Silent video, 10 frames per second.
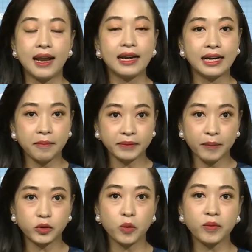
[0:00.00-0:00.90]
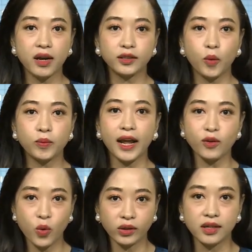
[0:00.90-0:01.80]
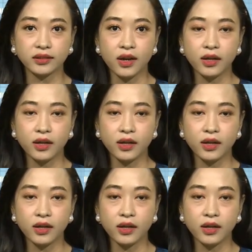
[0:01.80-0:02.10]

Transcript: là năm tập trung khơi thông các nguồn lực,